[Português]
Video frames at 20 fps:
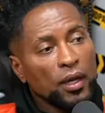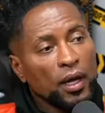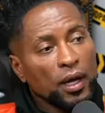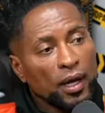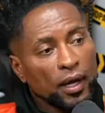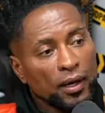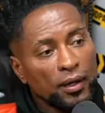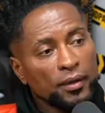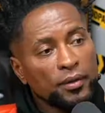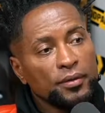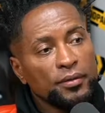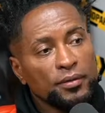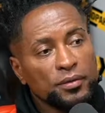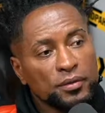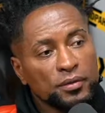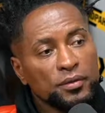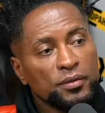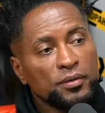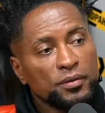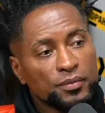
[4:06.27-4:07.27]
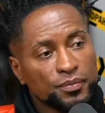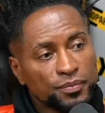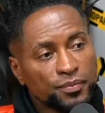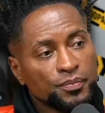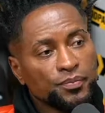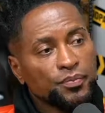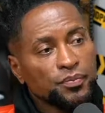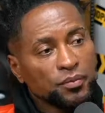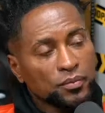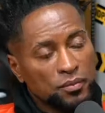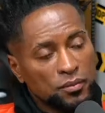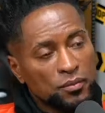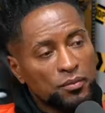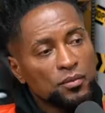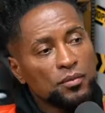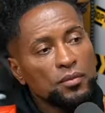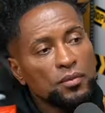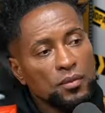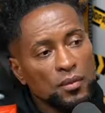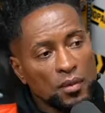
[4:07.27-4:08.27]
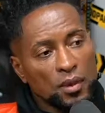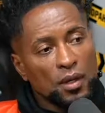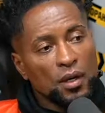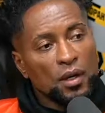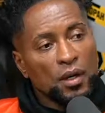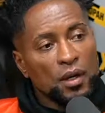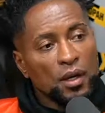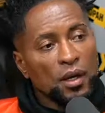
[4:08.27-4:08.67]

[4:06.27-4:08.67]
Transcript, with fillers: é Caralho, que triste.